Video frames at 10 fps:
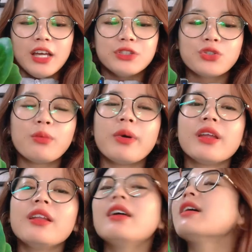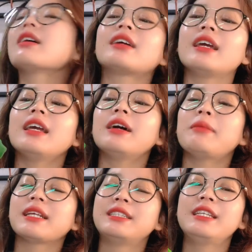dù mấy ờ, cái uh,
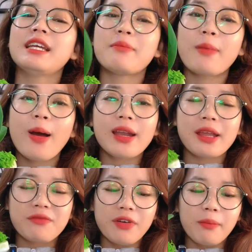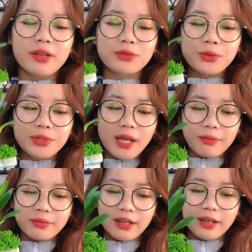bạn Singapore này vừa mới du
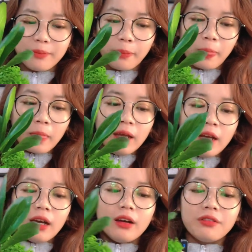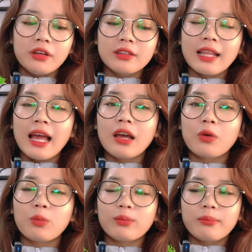nhập uh, ở nước ta
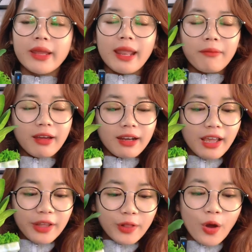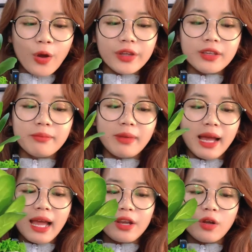cũng mấy năm gần đây thôi nhưng
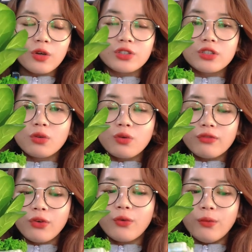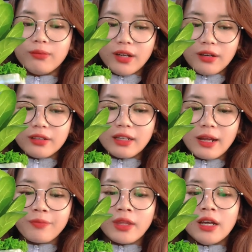mà nó có sức hút vô cùng lớn nhé.
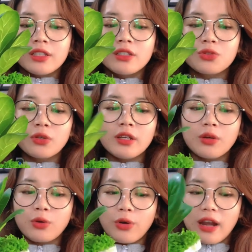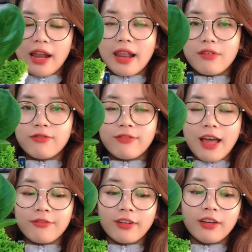sự xuất hiện của nó đã
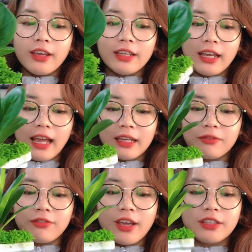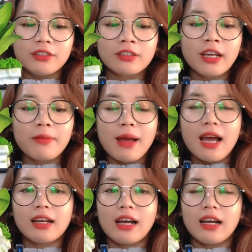phá vỡ hình ảnh về những cây
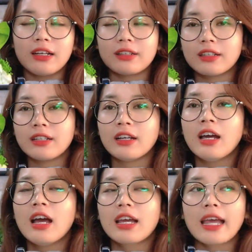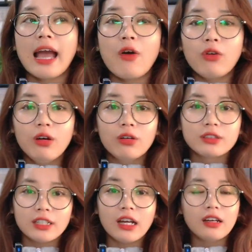bằng uh, cao lớn nhá